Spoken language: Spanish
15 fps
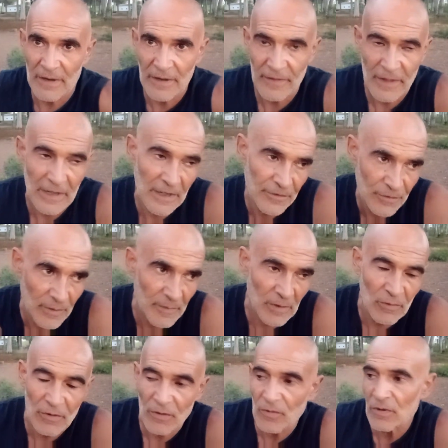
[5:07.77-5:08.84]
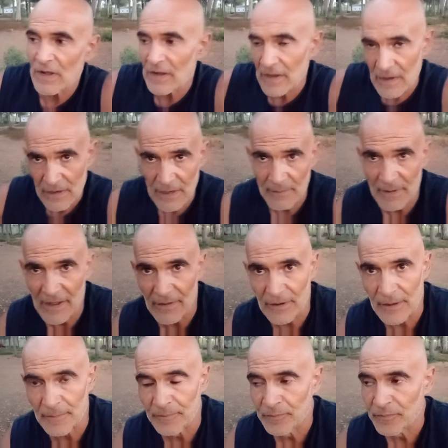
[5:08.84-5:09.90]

en este caso, que me acuerdo de una, la madre.